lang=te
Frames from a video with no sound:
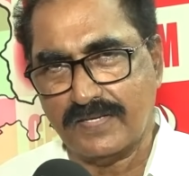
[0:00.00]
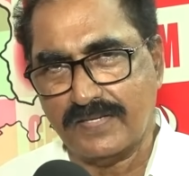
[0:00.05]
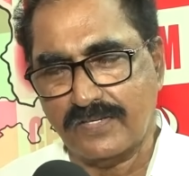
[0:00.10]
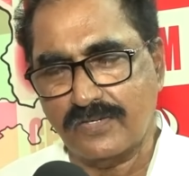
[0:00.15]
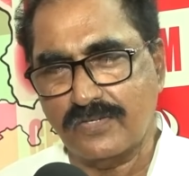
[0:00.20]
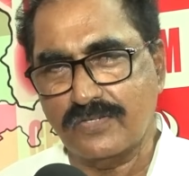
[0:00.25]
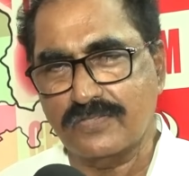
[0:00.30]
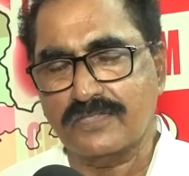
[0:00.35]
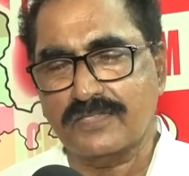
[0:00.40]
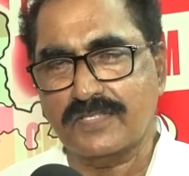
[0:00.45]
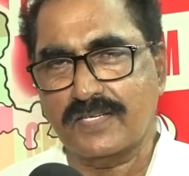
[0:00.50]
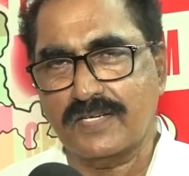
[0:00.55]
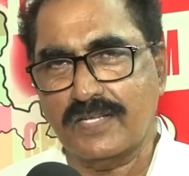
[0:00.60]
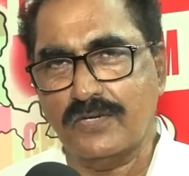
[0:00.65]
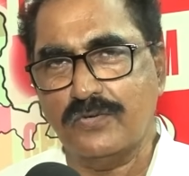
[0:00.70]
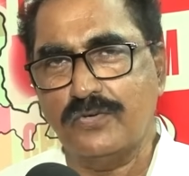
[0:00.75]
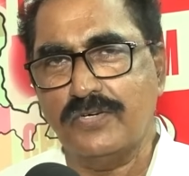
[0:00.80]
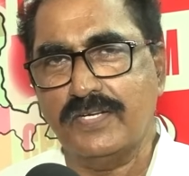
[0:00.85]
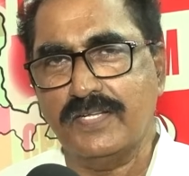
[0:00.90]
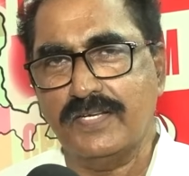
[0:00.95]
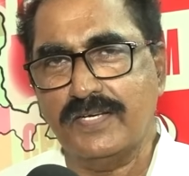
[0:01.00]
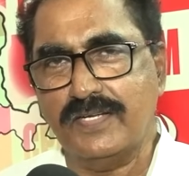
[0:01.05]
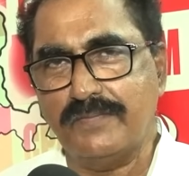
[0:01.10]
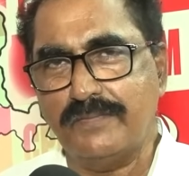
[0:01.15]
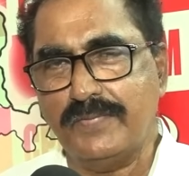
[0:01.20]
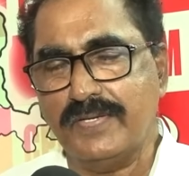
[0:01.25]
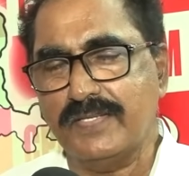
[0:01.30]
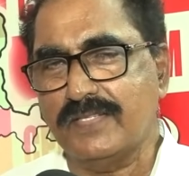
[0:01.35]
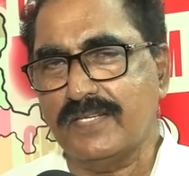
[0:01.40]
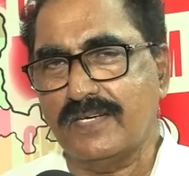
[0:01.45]
ఈ రెండు స్థానాలు ఉంటేనే
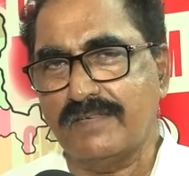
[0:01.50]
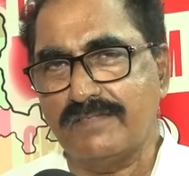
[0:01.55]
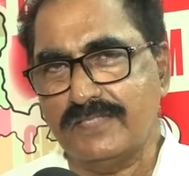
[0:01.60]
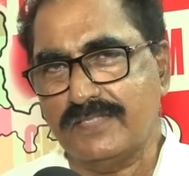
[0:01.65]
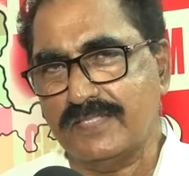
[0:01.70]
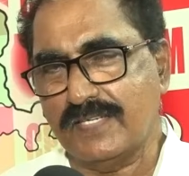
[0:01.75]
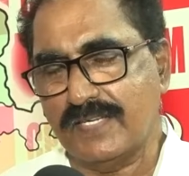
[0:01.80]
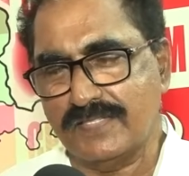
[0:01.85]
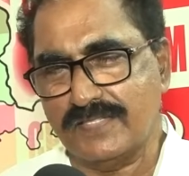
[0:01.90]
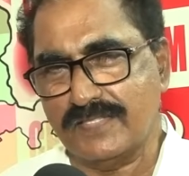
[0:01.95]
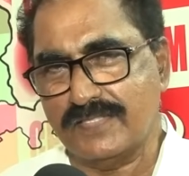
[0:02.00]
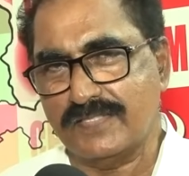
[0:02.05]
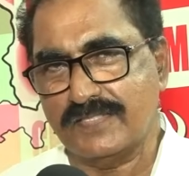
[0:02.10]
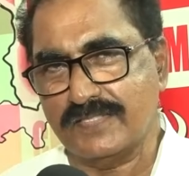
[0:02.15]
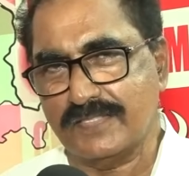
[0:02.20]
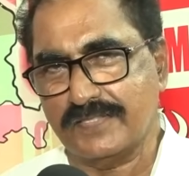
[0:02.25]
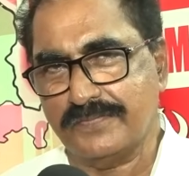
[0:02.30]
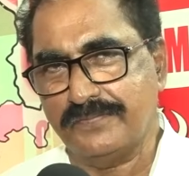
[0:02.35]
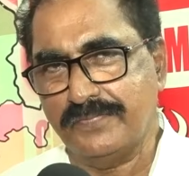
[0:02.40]
మిగతా విషయాలు చర్చ